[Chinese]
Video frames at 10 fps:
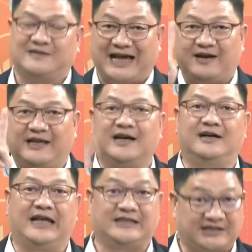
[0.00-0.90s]
在二零二
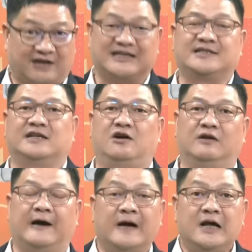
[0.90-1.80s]
二年已经挑战成功
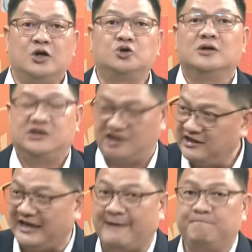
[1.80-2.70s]
了。今
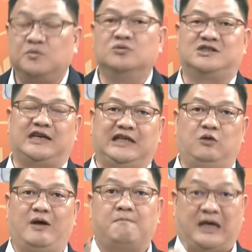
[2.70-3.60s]
年目前
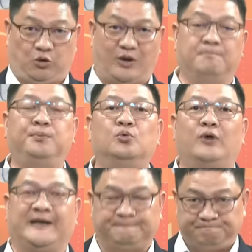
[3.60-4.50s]
因为美元部
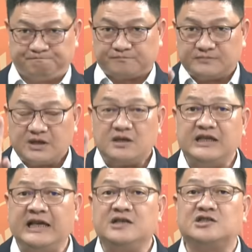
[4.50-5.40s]
位
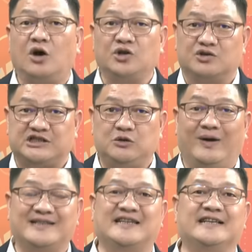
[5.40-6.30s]
营收有希
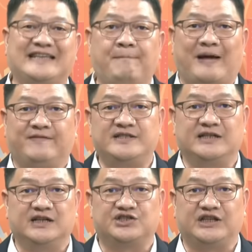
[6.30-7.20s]
望成长百分之
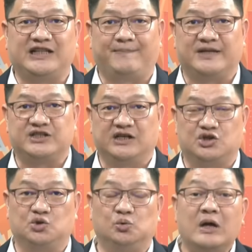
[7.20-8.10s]
二十一到百分之二
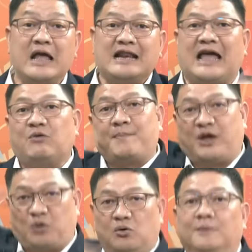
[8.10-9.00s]
十五，那因为
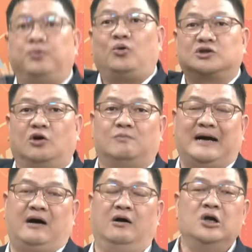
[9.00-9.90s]
美元会波动
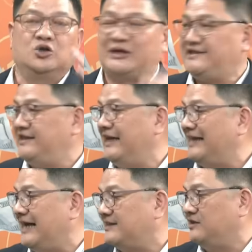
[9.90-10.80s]
嘛，哈，所以今年
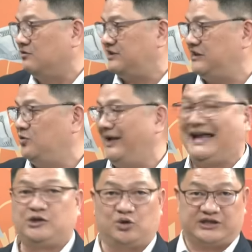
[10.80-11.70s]
他还是有机会
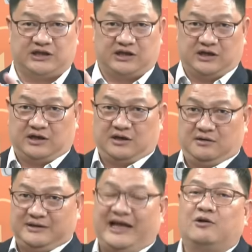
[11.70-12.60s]
来做整个
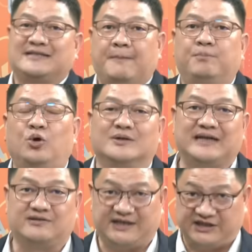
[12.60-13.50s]
挑战破
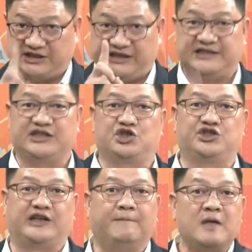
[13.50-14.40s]
造，这个是第一件事情。